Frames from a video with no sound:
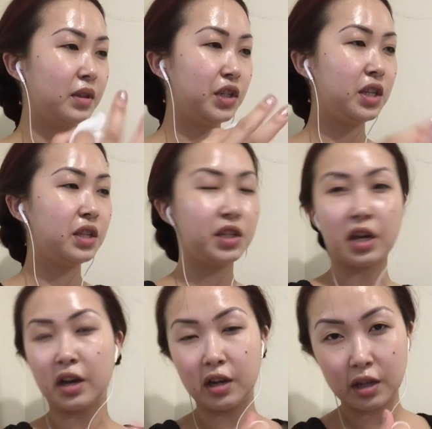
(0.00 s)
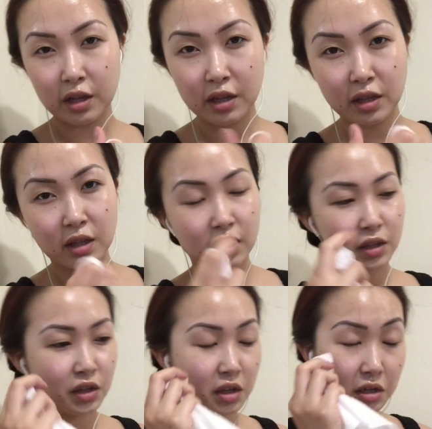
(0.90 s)
ジンジャー
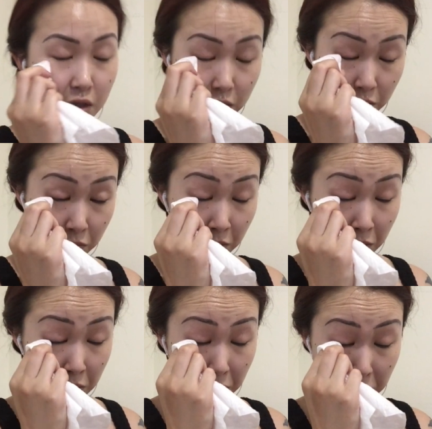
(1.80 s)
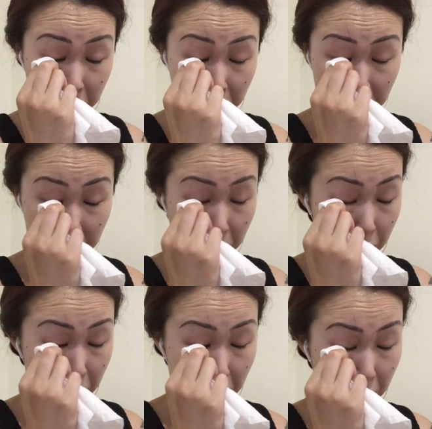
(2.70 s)
ジンジャーってどうかな
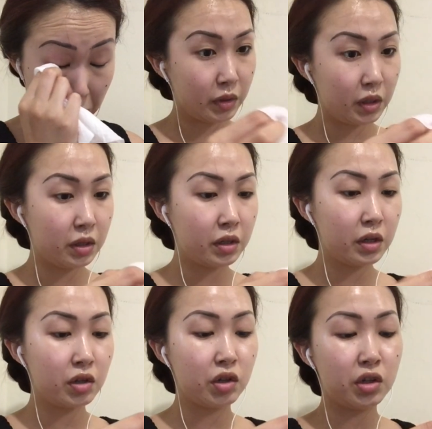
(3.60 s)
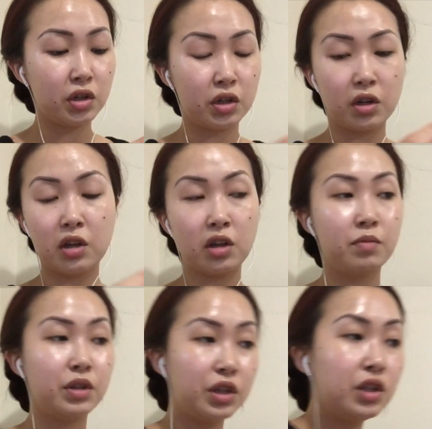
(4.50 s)
全然ジンジャーじゃないけ
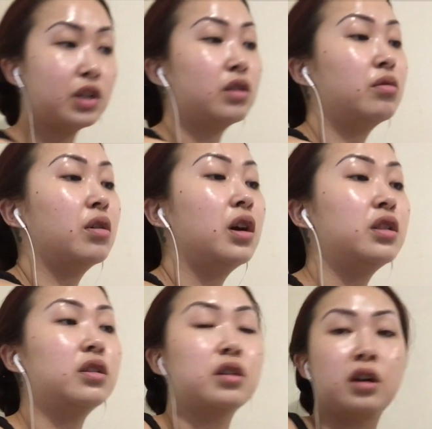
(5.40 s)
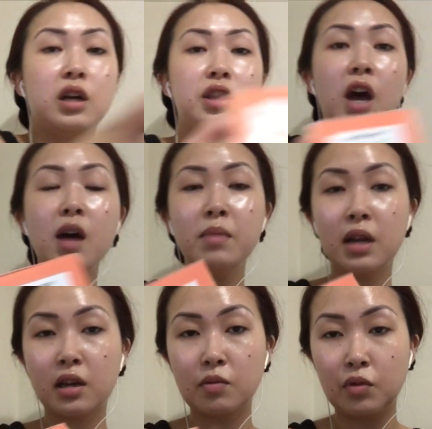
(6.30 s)
ど今ジンジャーって書いてあったからあ
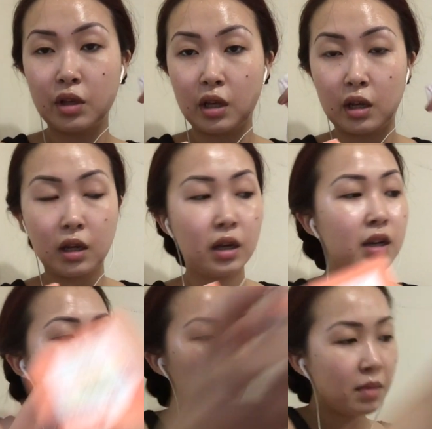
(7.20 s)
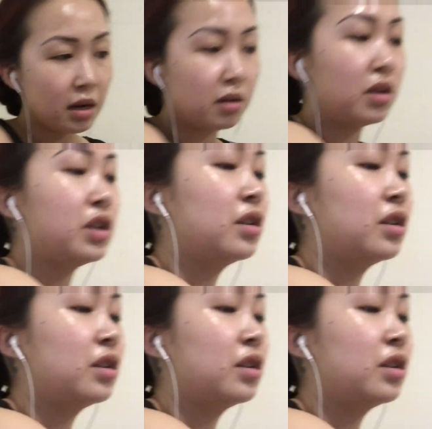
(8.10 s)
ターメリックもいいターメリックにし